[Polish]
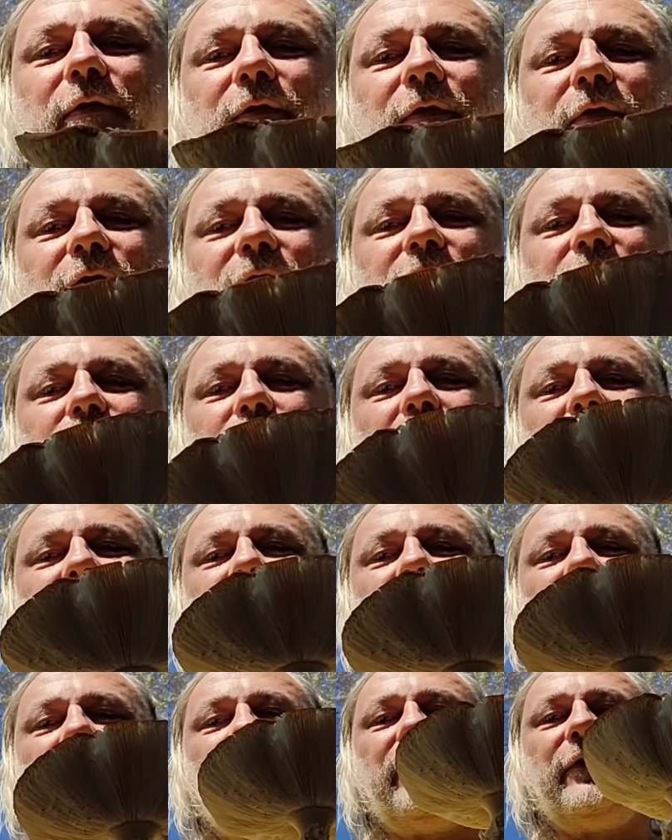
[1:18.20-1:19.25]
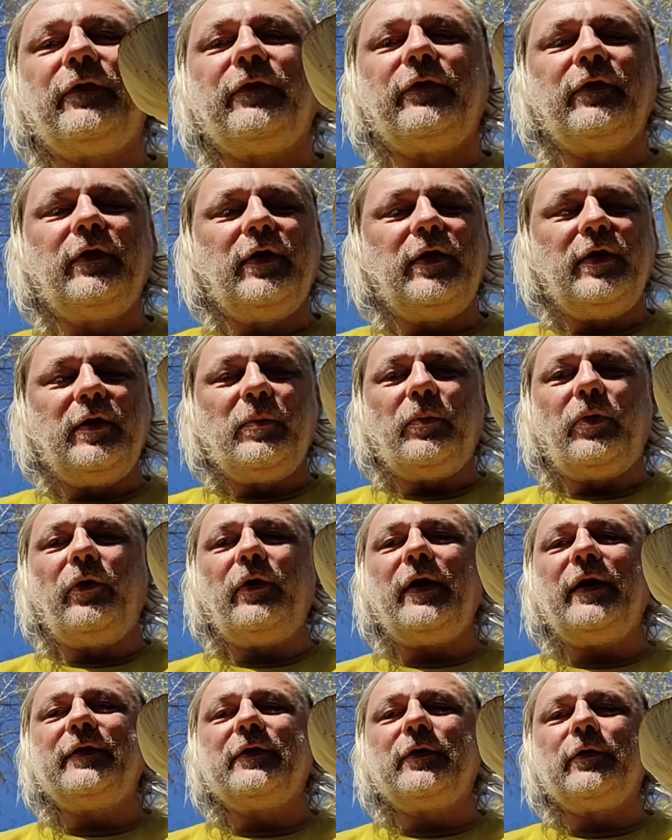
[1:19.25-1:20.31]
w właśnie w
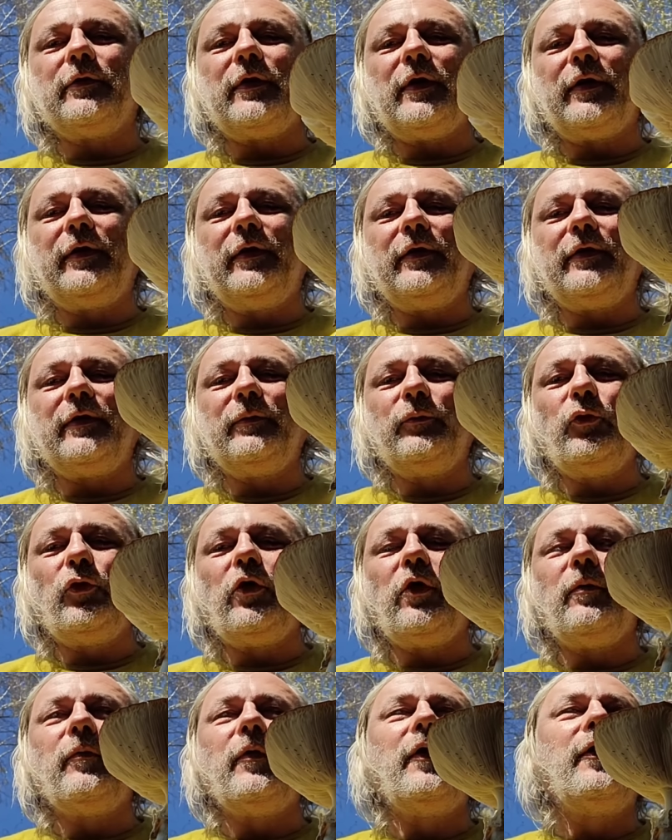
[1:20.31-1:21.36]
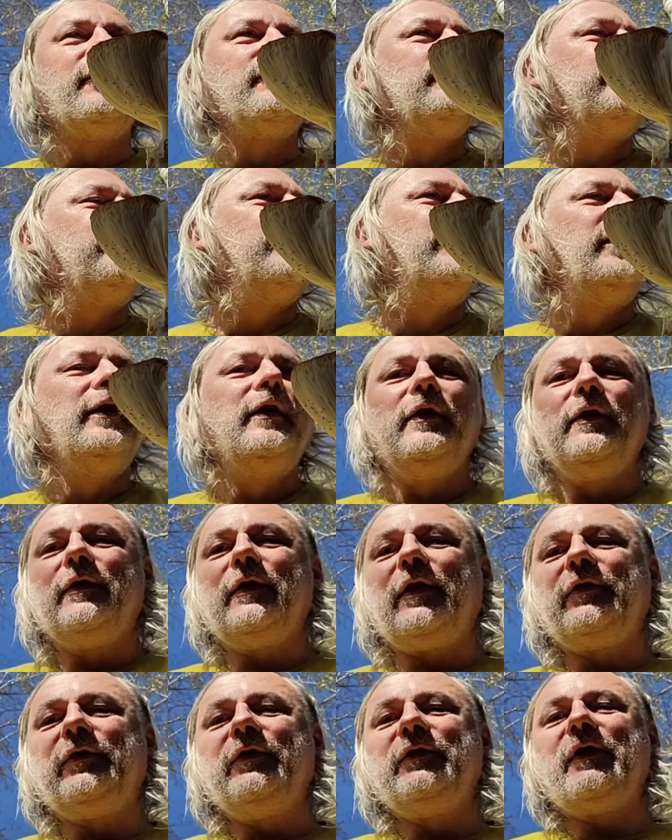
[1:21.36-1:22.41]
poletko takich muchomorów,
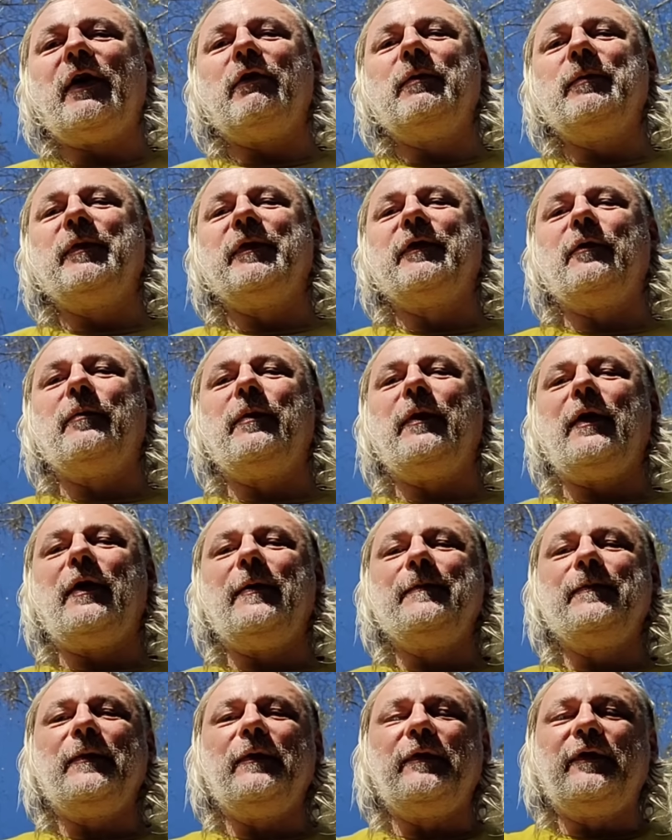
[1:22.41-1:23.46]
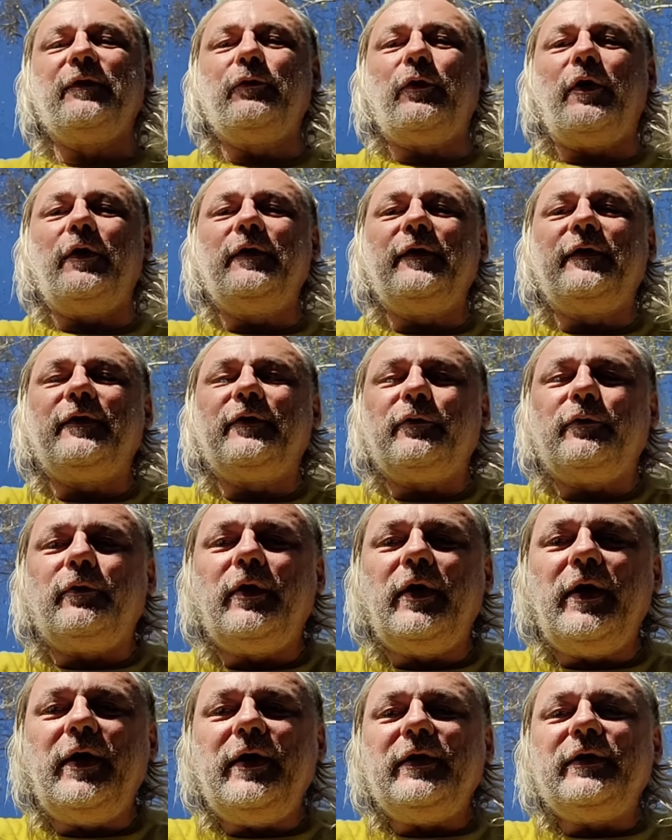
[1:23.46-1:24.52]
tak siedziałem sobie w słońcu,
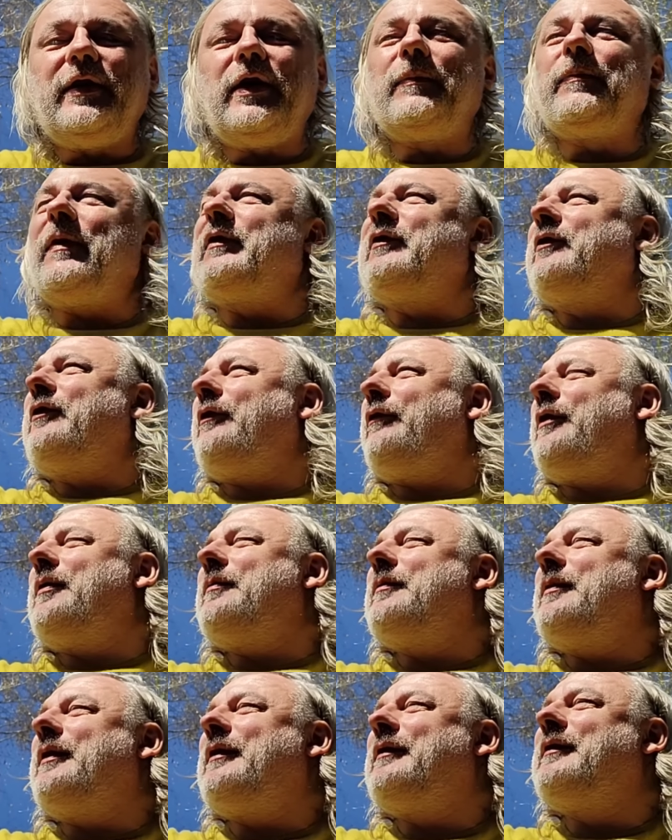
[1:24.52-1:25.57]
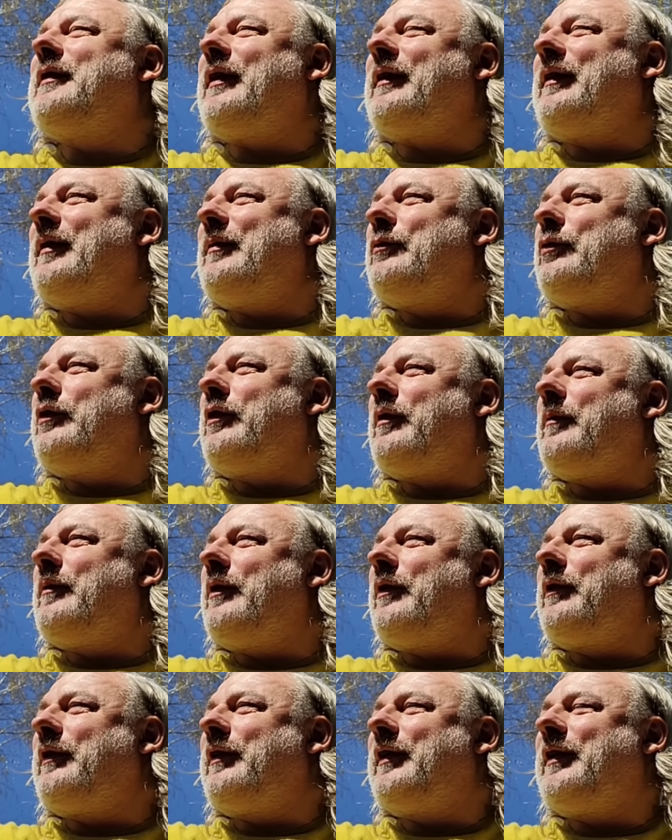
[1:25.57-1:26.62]
tak patrzyłem na te
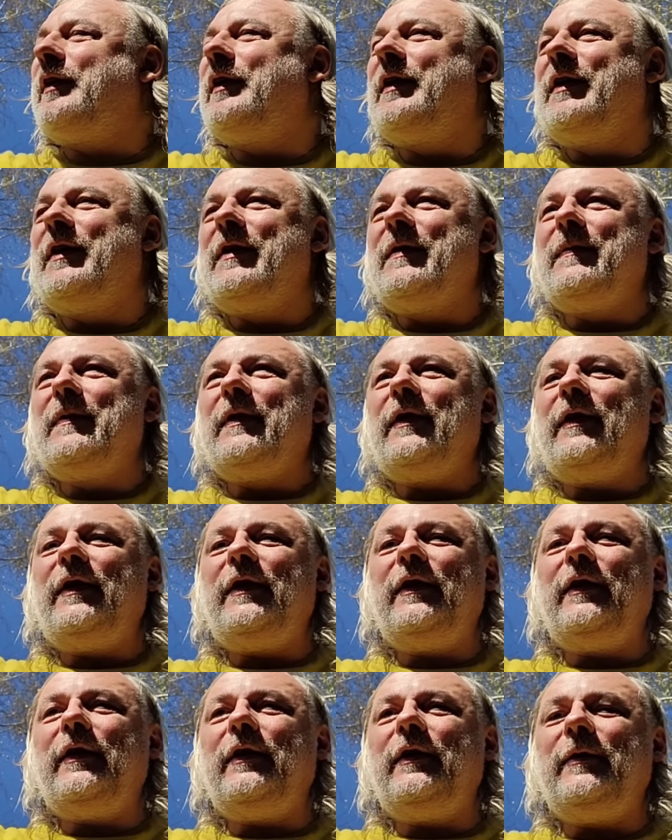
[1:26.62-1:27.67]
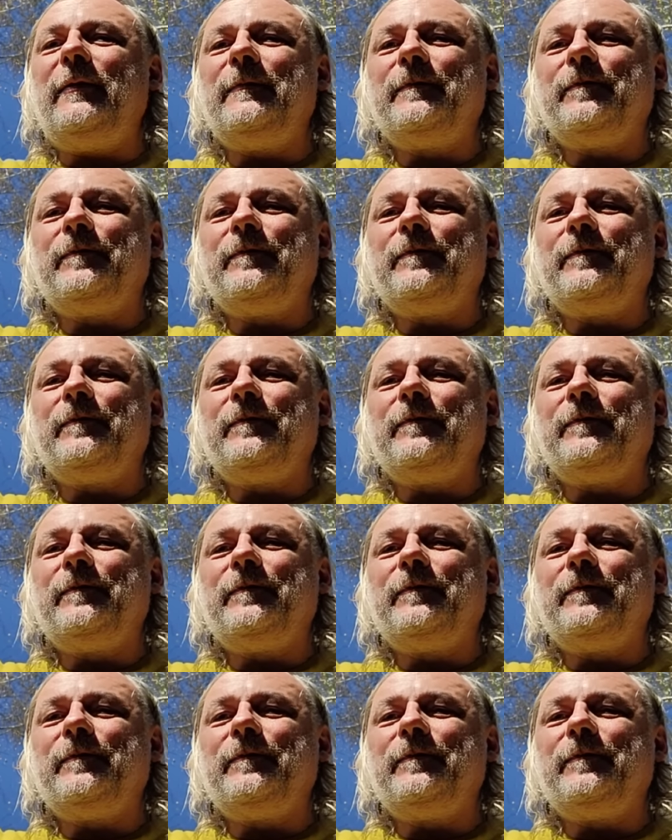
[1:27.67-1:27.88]
muchomory i